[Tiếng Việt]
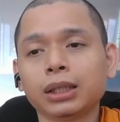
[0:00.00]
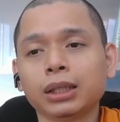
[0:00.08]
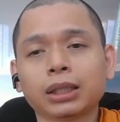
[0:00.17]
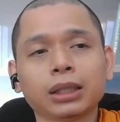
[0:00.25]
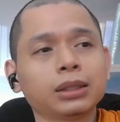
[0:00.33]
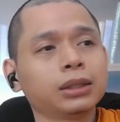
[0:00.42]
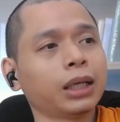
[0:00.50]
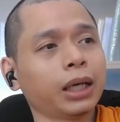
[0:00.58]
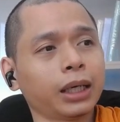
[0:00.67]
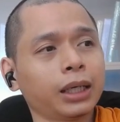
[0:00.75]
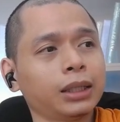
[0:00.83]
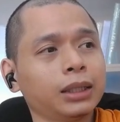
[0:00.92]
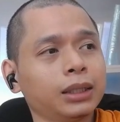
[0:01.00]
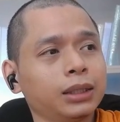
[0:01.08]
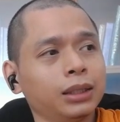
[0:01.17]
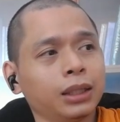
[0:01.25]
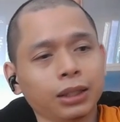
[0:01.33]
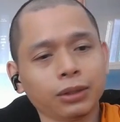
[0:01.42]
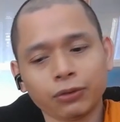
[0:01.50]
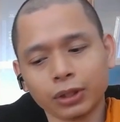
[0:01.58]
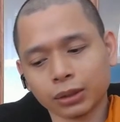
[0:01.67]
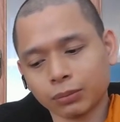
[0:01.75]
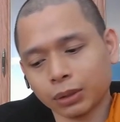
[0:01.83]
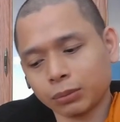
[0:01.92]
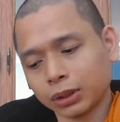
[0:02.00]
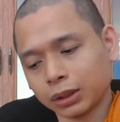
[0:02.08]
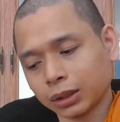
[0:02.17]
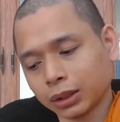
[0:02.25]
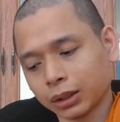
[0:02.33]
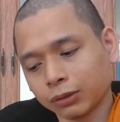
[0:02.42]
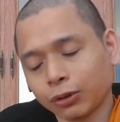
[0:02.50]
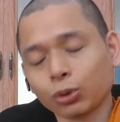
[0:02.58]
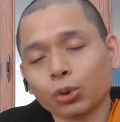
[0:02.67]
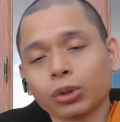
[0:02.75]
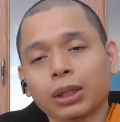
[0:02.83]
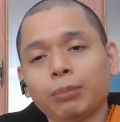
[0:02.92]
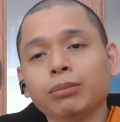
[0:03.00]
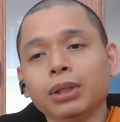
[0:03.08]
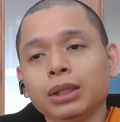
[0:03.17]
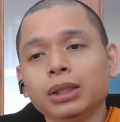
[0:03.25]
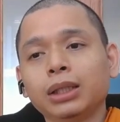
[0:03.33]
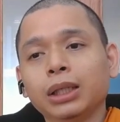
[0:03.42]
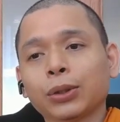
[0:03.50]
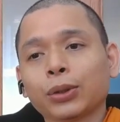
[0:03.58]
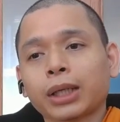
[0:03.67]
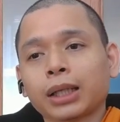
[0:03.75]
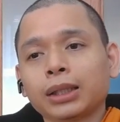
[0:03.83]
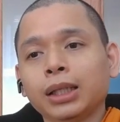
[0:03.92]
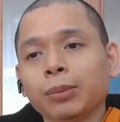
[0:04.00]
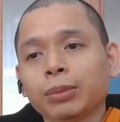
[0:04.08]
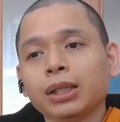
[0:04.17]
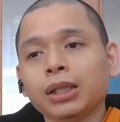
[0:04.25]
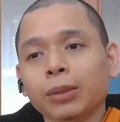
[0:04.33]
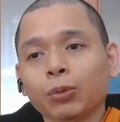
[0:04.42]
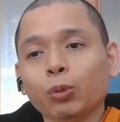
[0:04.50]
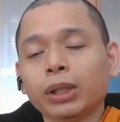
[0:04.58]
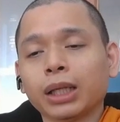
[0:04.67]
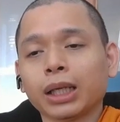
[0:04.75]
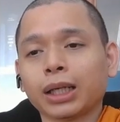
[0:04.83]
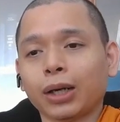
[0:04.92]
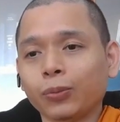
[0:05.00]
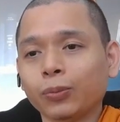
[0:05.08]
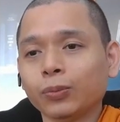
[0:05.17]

cái thứ hai á, là cái việc mà mình phẫu thuật thẩm mỹ thì có can thiệp cái nghiệp của mình hay không